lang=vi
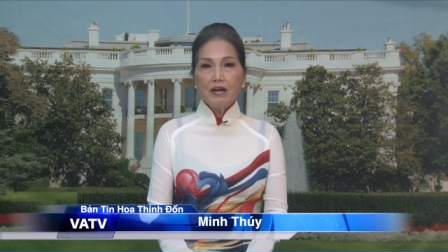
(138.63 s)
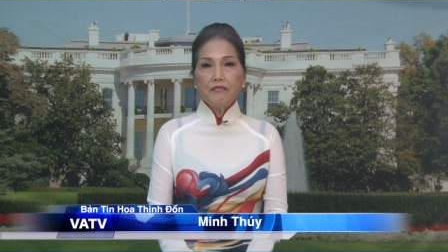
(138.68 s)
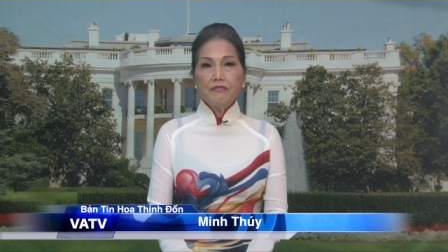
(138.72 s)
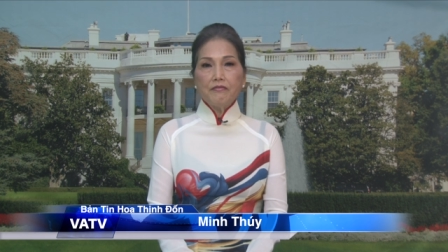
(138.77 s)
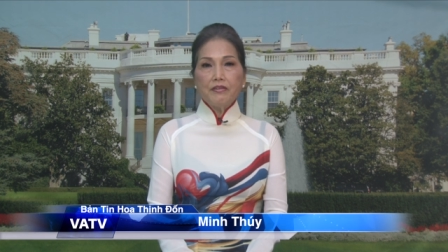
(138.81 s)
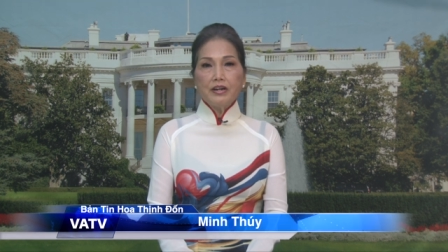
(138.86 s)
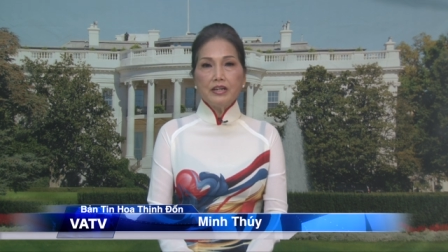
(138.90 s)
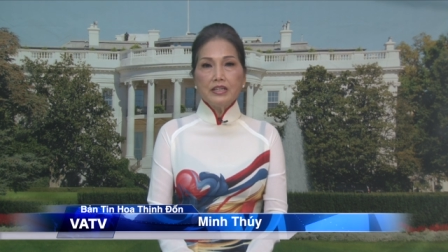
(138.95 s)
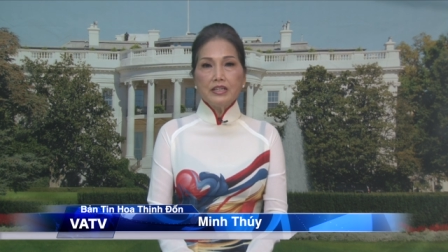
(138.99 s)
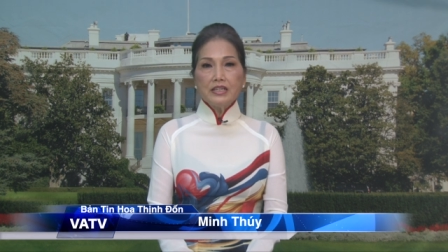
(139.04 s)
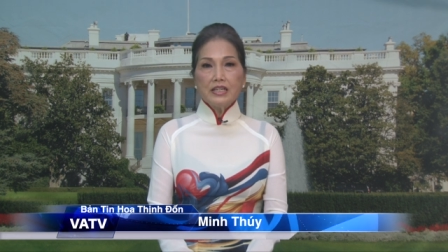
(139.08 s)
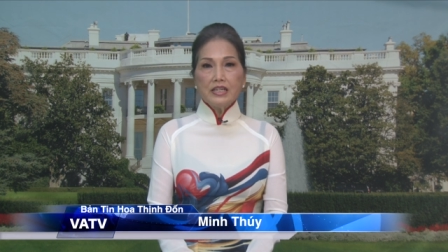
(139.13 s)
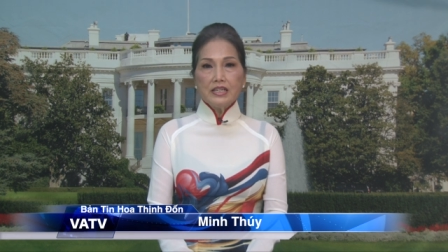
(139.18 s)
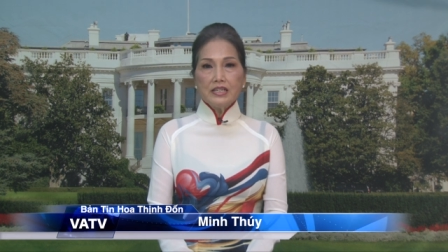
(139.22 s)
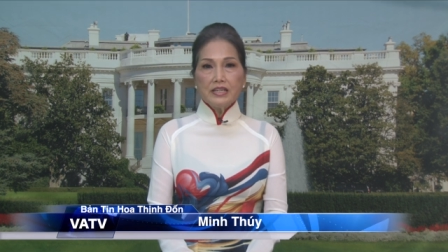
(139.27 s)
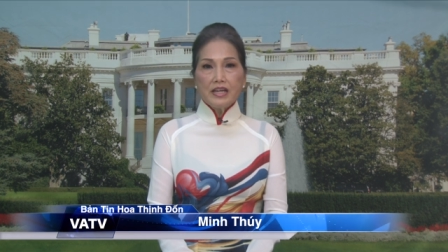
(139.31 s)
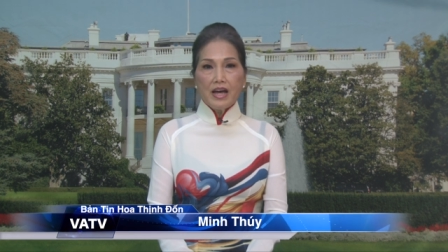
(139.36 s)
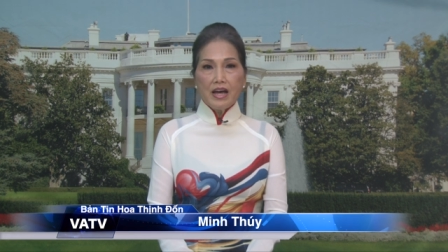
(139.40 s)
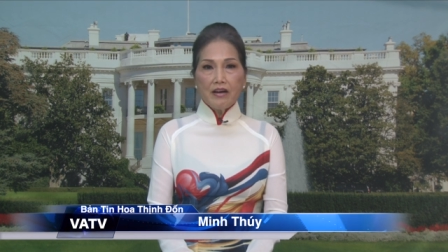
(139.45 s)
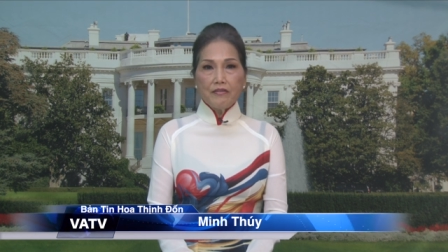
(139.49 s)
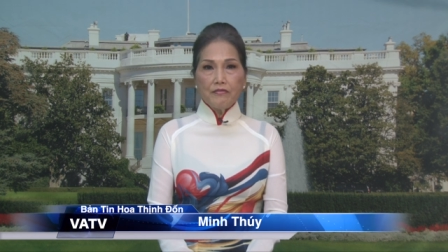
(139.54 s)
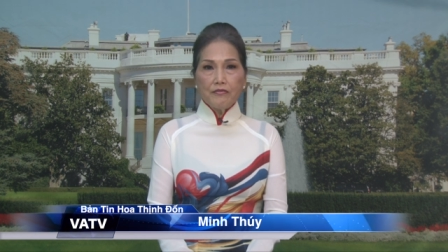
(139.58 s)
với ký
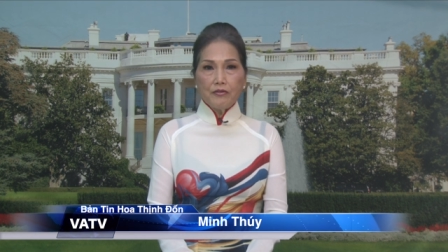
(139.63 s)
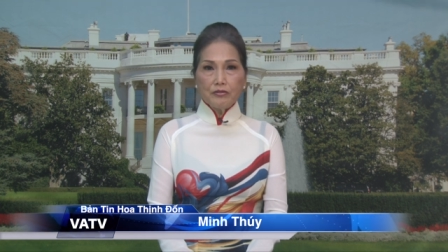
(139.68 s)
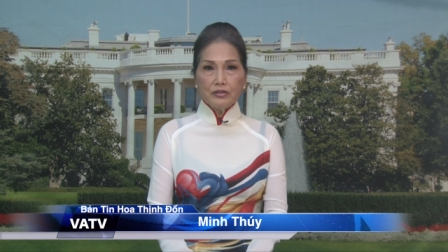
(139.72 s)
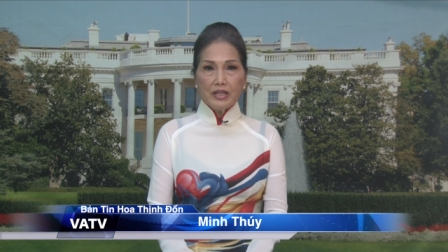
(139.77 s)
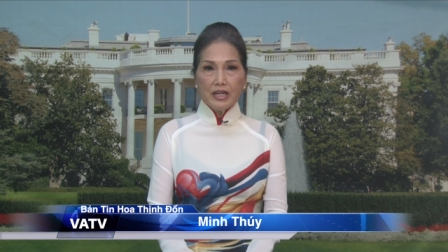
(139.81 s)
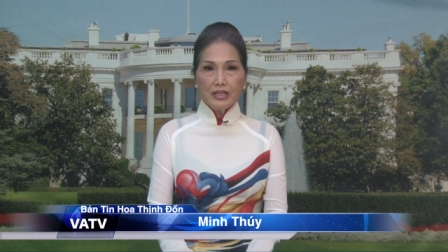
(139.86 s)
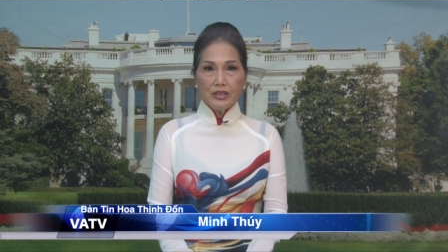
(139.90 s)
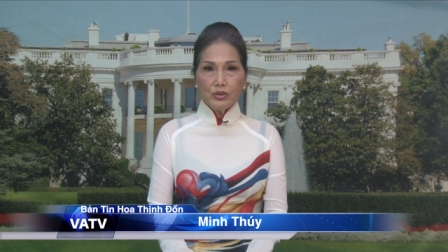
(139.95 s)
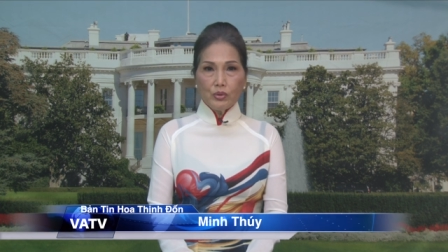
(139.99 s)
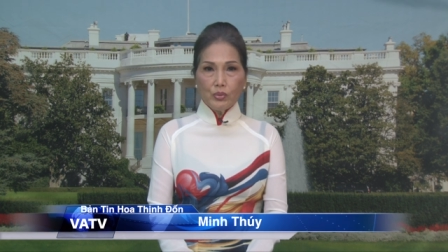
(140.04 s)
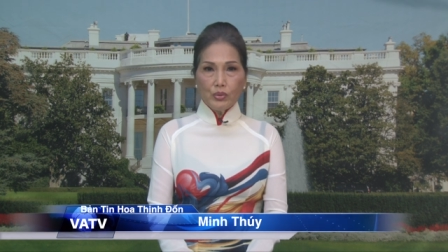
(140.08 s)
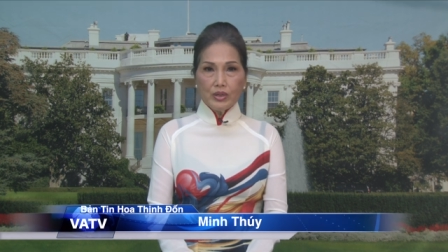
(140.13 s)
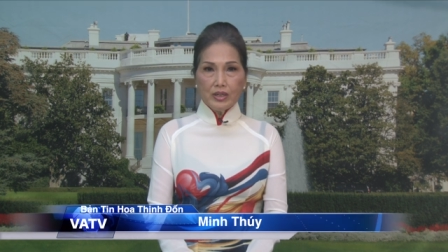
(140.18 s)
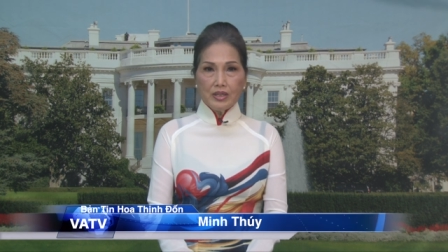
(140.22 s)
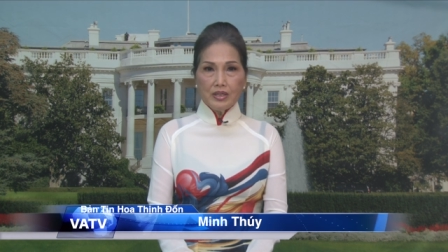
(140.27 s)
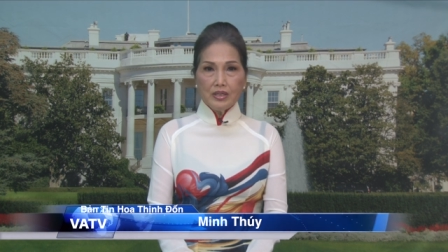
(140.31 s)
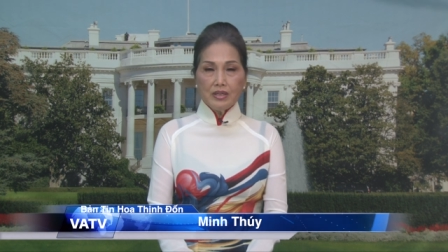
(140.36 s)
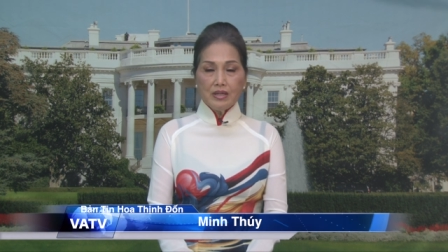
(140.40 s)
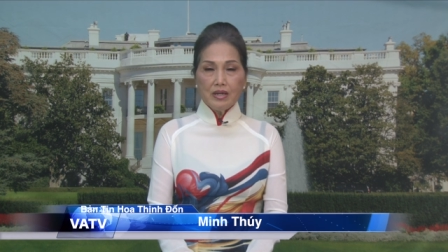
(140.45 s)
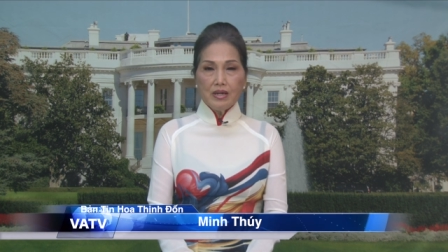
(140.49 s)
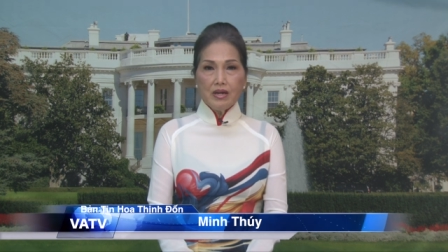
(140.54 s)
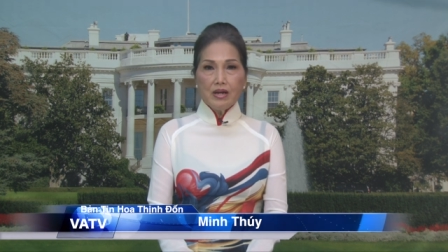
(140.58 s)
giả Vũ Thanh
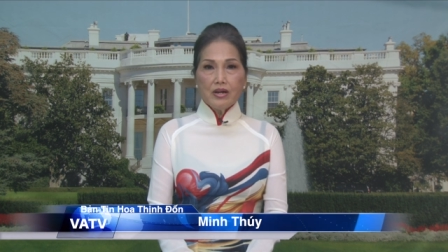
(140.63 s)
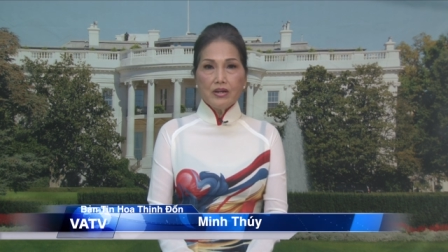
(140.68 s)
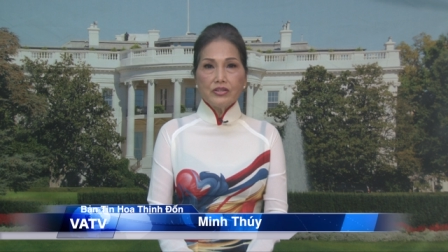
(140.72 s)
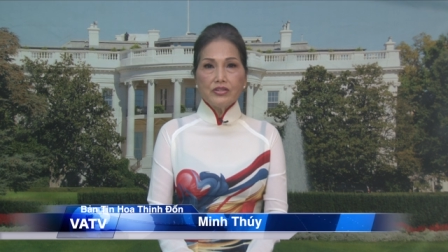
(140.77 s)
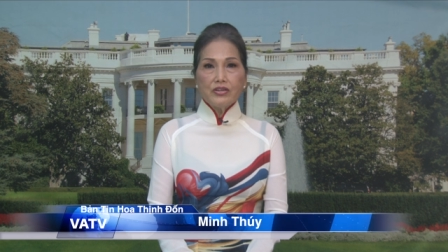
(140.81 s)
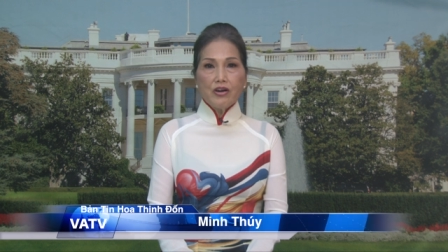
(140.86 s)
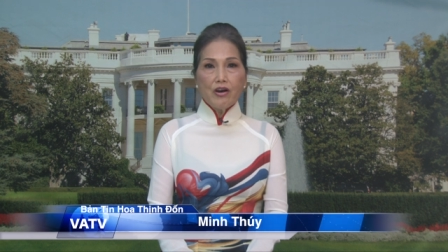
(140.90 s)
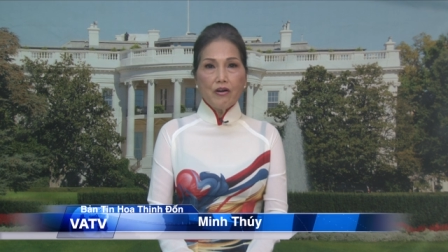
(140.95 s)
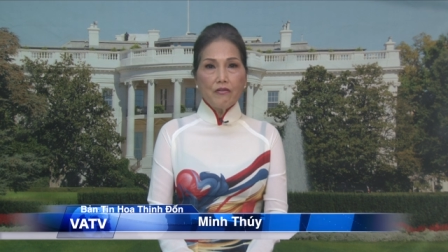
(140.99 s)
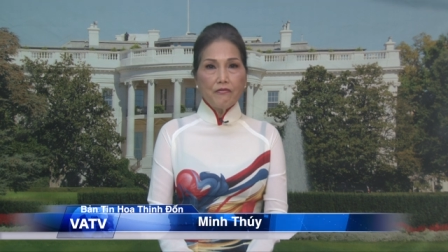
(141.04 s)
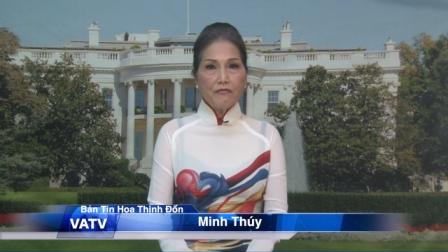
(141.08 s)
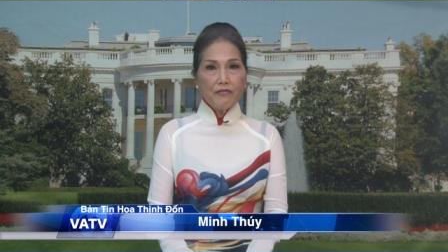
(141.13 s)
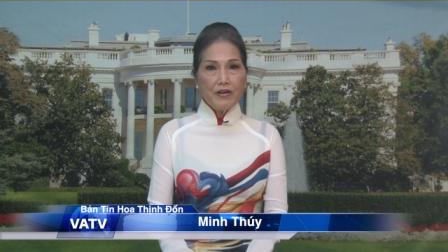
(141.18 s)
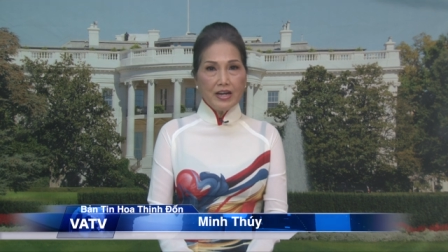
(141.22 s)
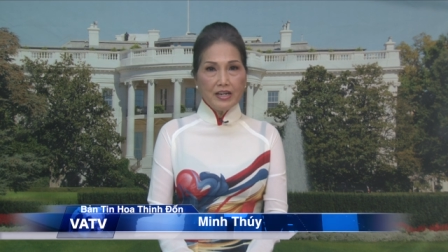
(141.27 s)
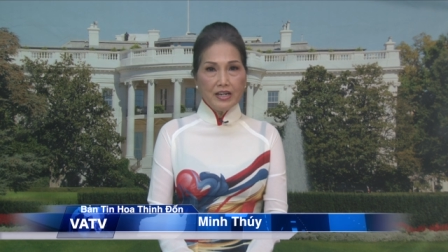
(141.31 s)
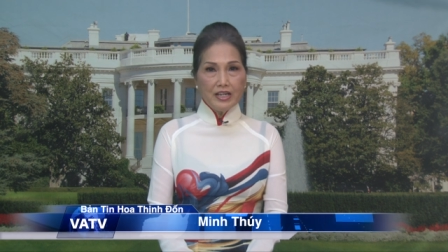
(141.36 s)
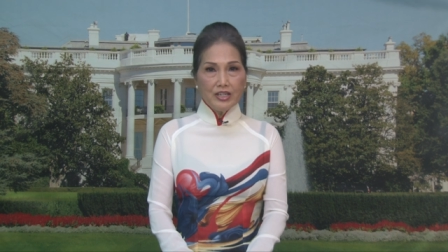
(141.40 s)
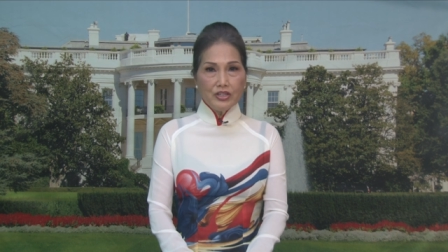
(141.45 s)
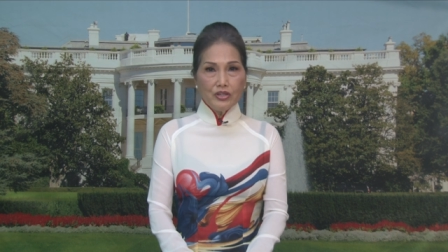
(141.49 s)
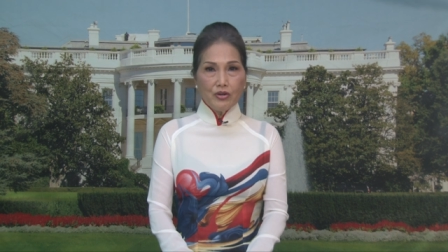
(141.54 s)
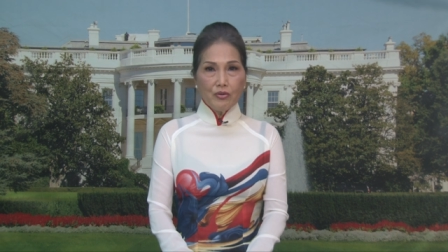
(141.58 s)
Thủy do Phan
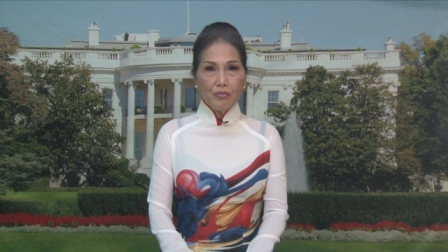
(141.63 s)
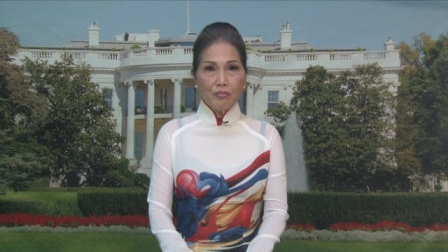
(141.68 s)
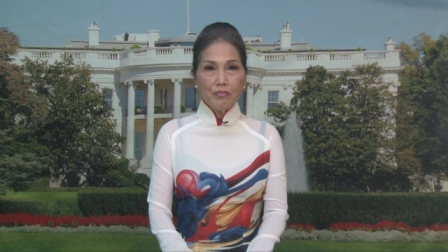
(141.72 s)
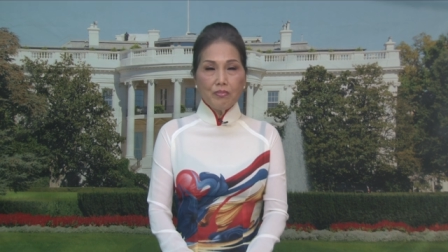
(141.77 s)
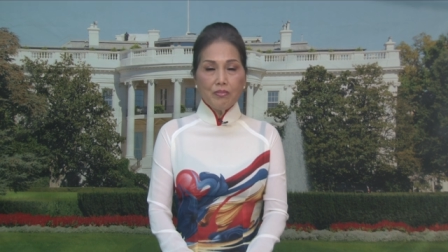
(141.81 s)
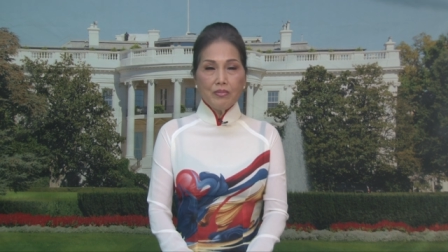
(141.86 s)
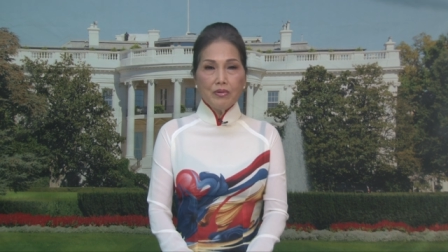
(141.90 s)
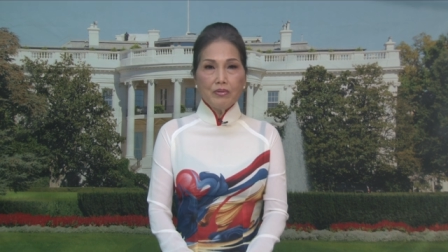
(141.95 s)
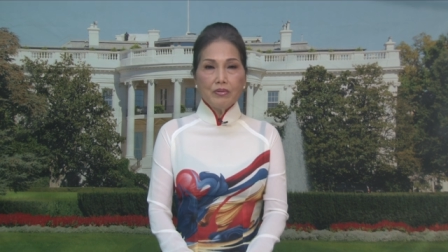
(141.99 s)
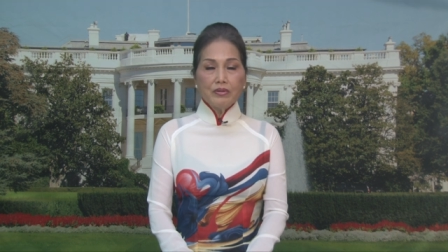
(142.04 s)
Lê Dũng,